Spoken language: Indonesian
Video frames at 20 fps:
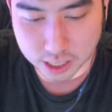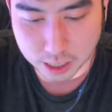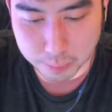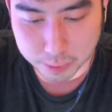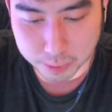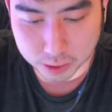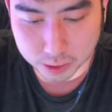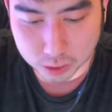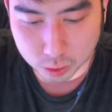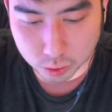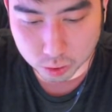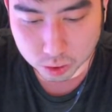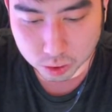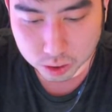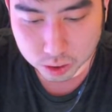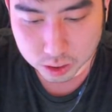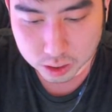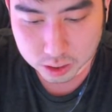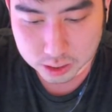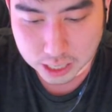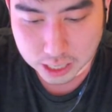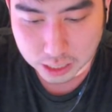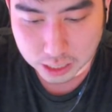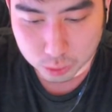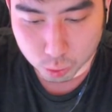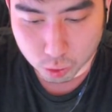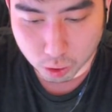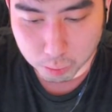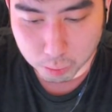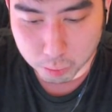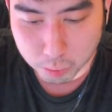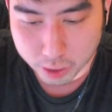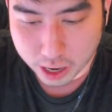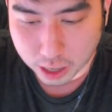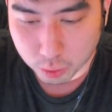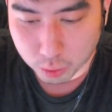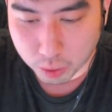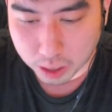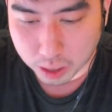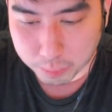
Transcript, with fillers: ngebentuk satu combo yang luar